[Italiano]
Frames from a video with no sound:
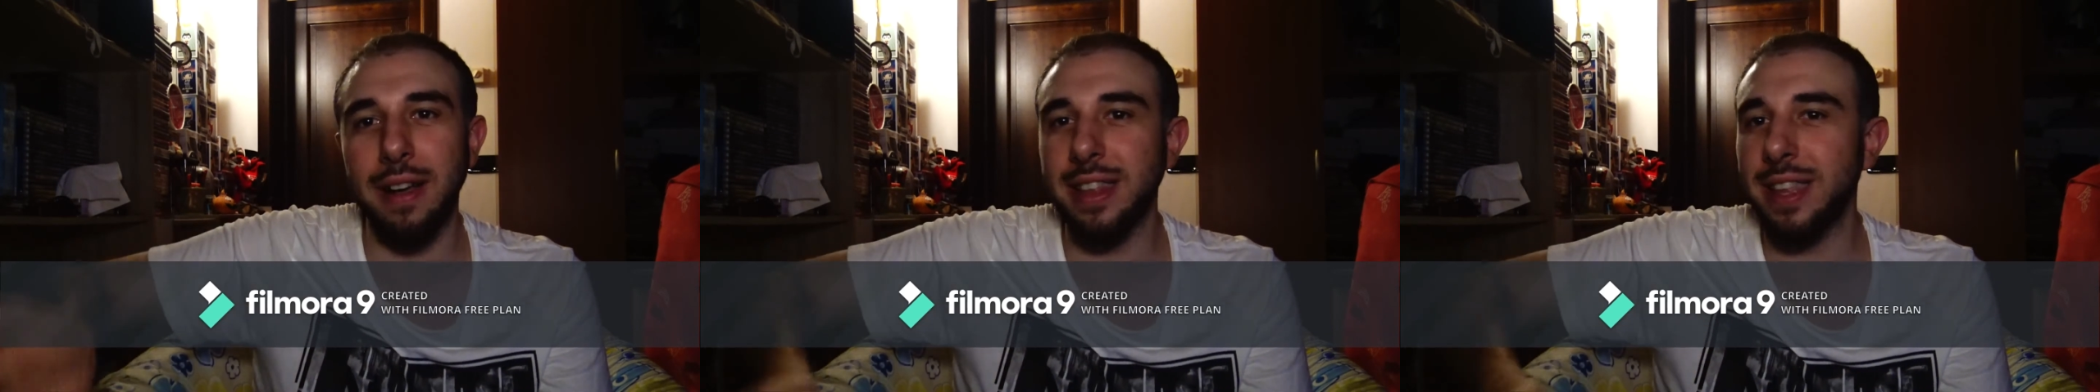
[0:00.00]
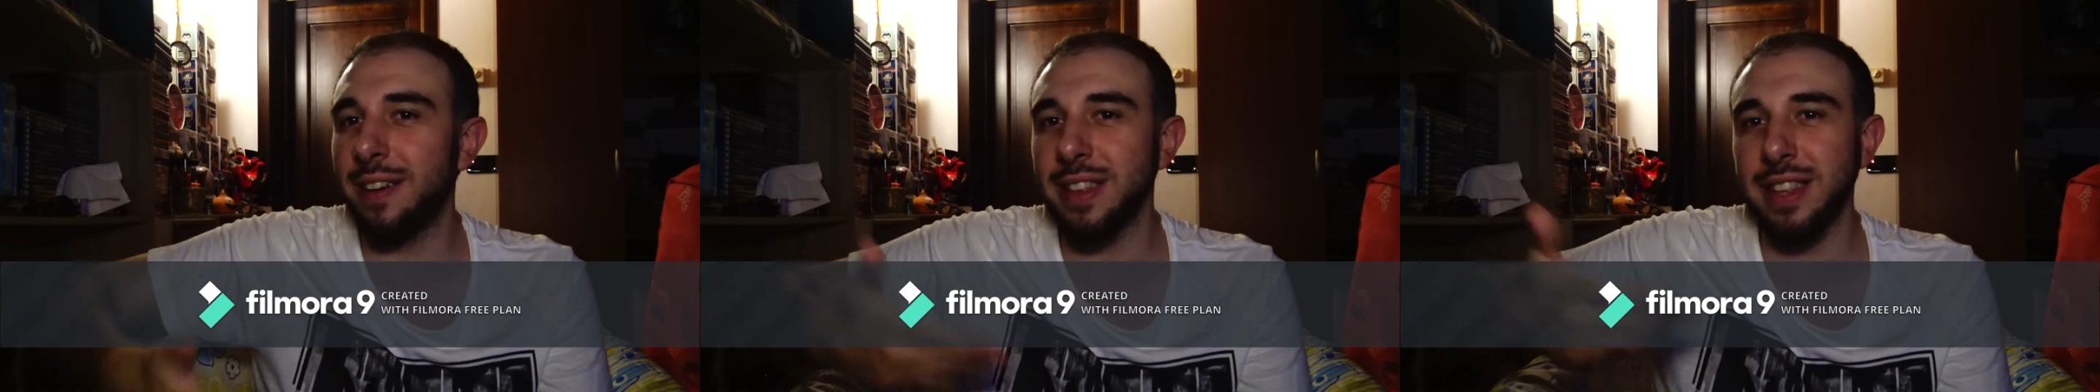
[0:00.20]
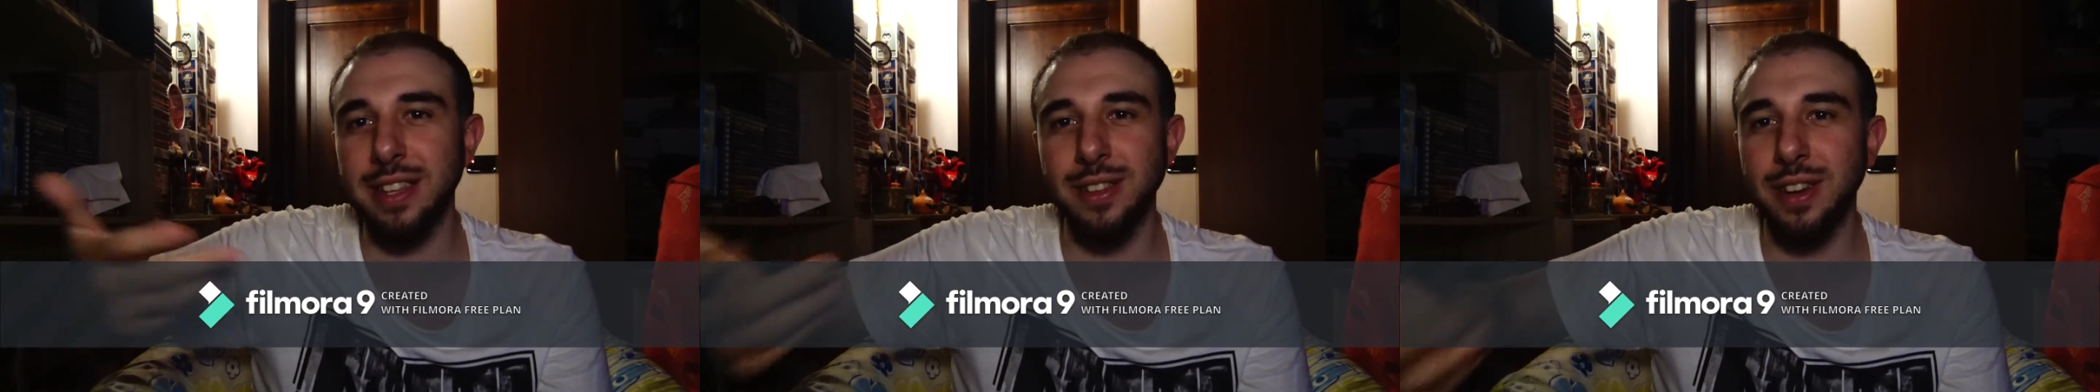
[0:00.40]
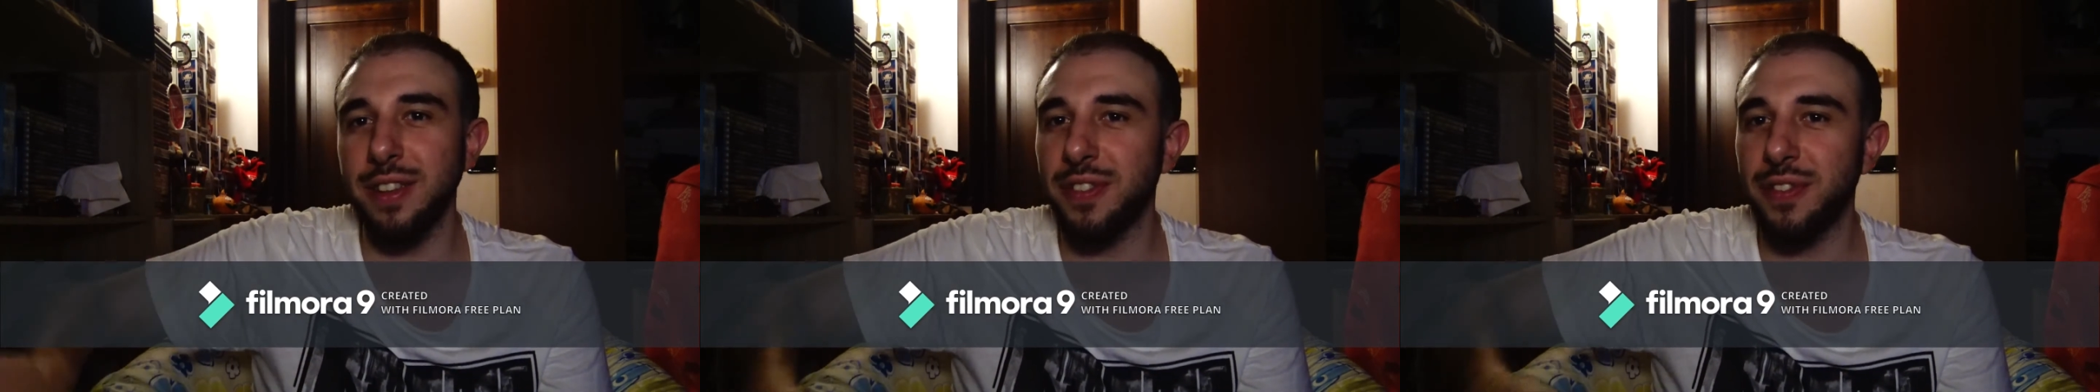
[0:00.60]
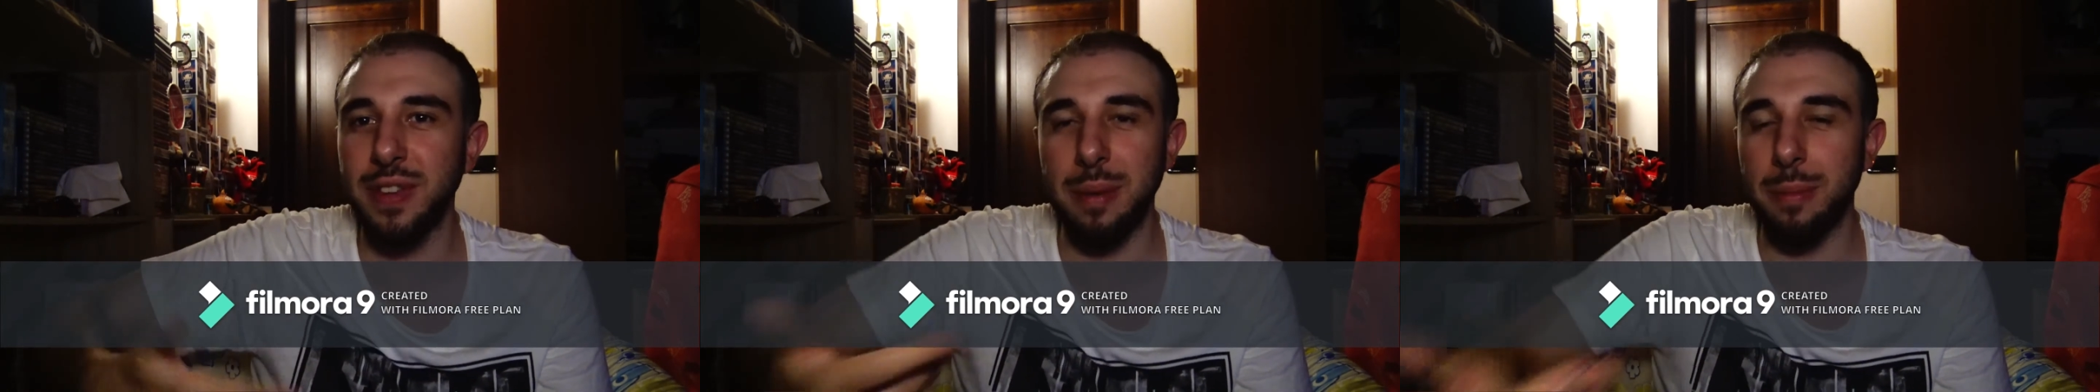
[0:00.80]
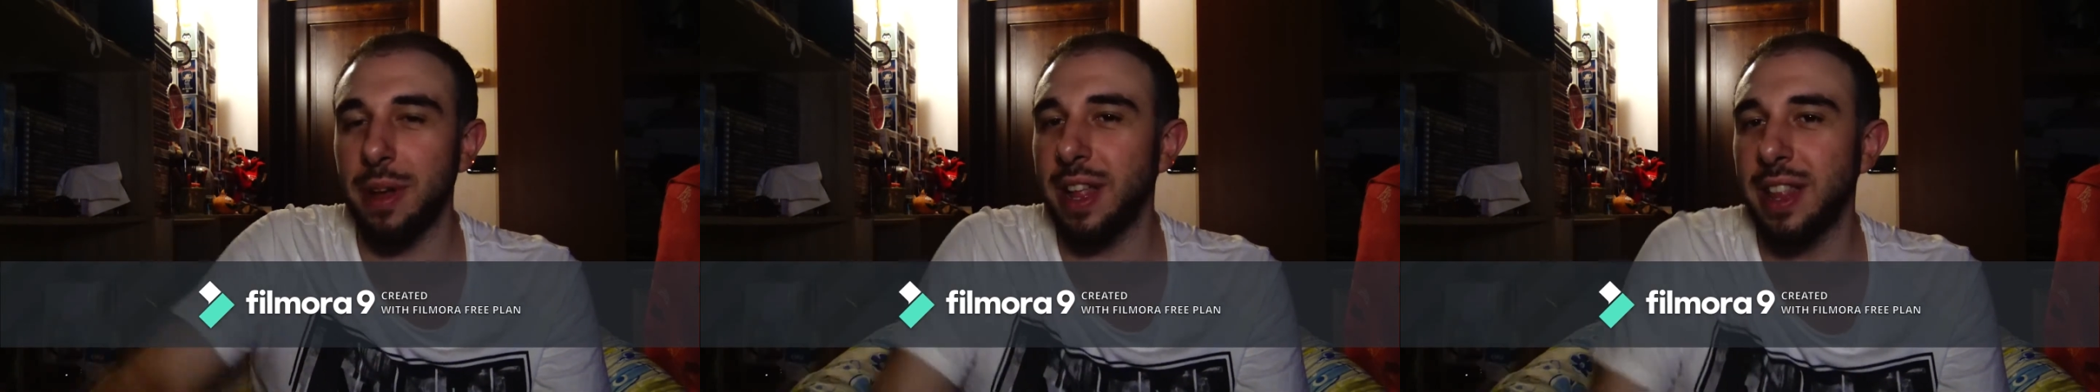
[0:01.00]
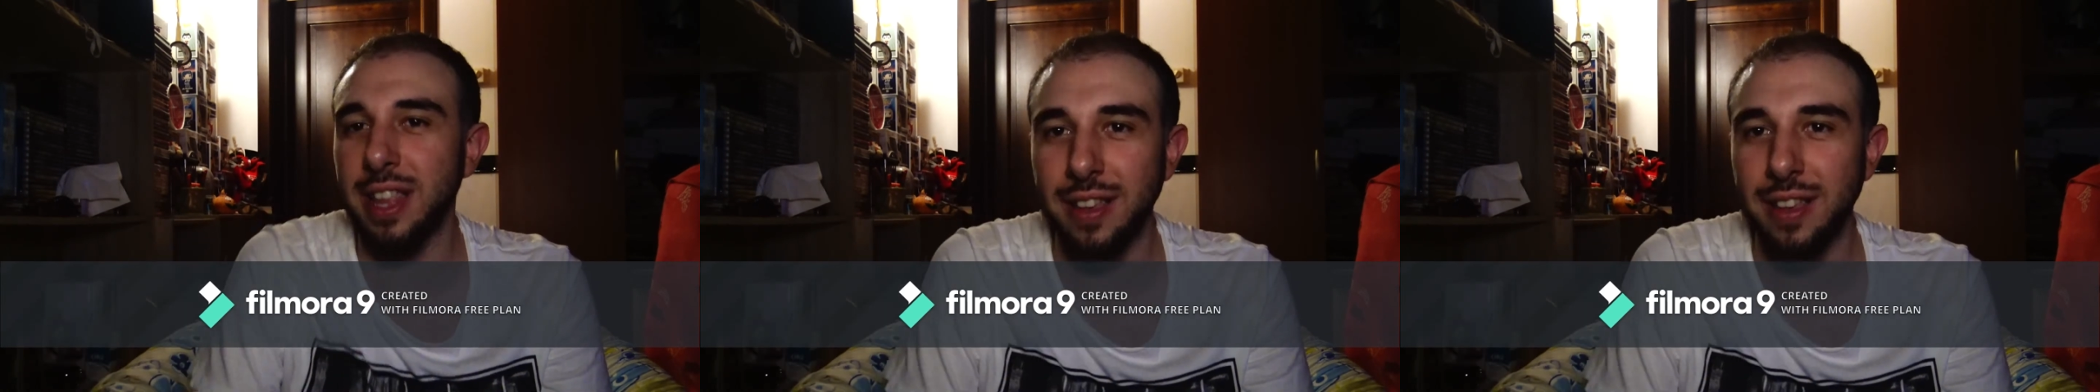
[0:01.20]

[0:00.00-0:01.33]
andando nel un film